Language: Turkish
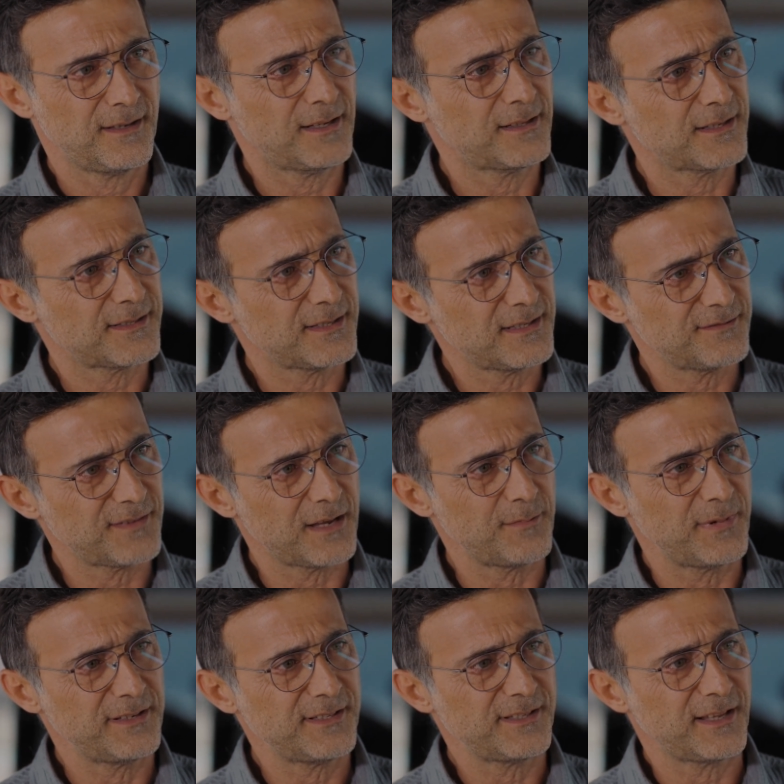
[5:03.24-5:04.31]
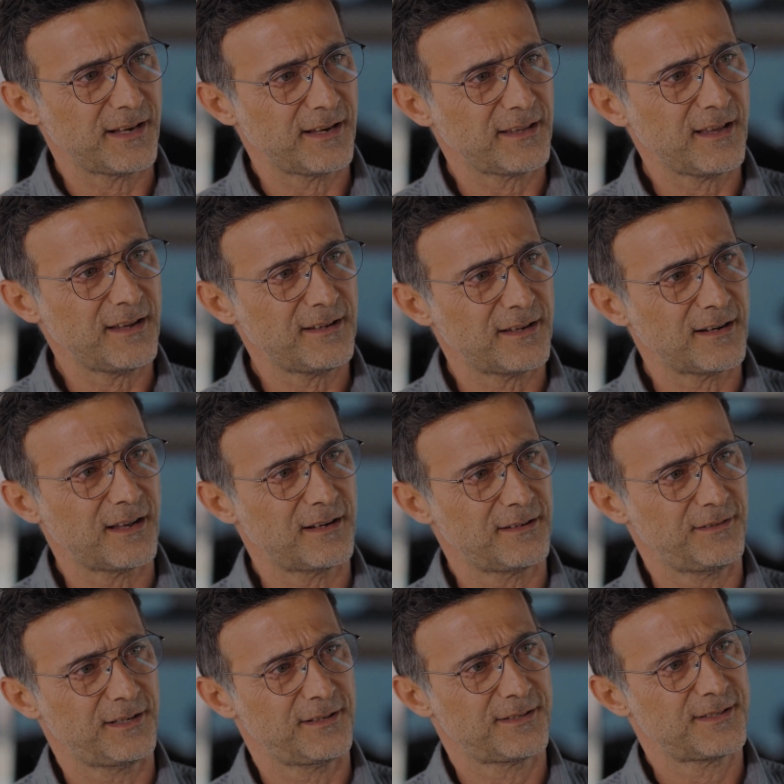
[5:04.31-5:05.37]
Ya da siz vermeniz gereken
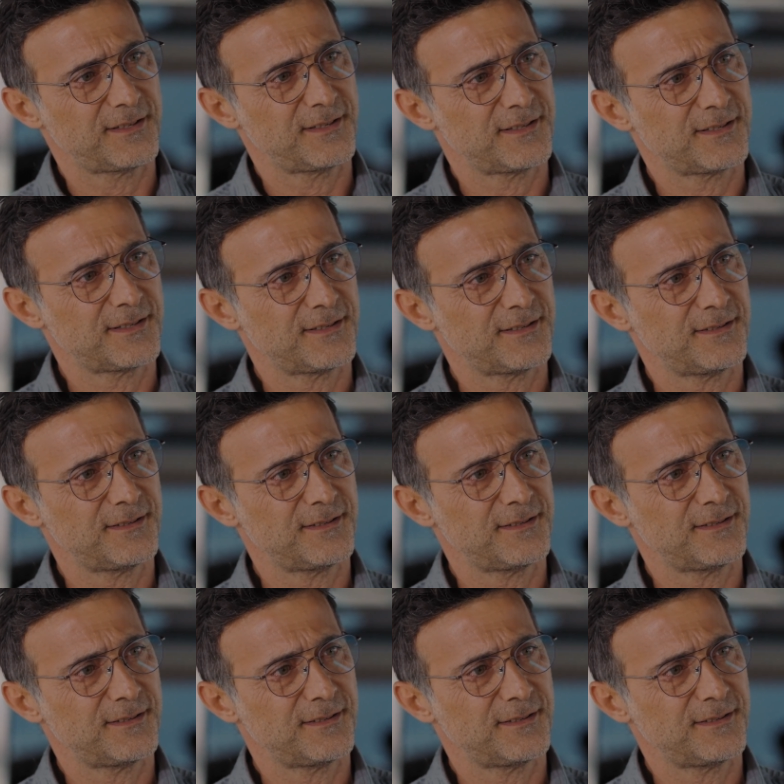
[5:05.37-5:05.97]
kararı verirsiniz.